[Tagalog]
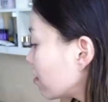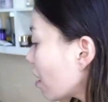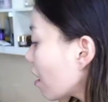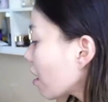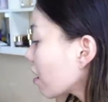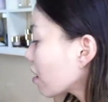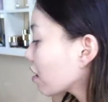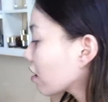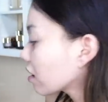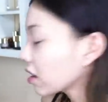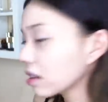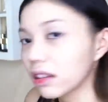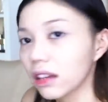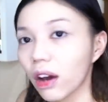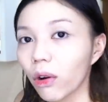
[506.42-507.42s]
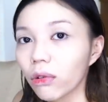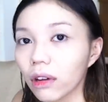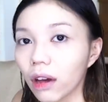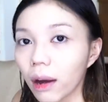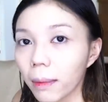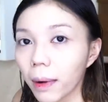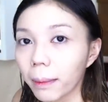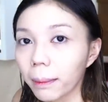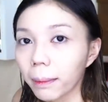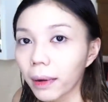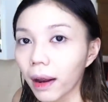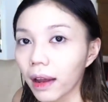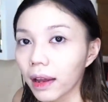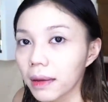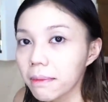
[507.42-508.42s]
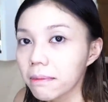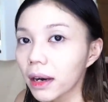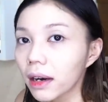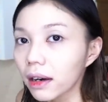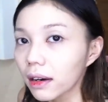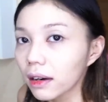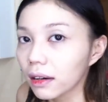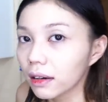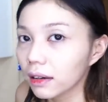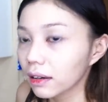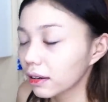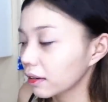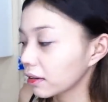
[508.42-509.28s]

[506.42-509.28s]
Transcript: Hala, hindi ako nakapag-primer!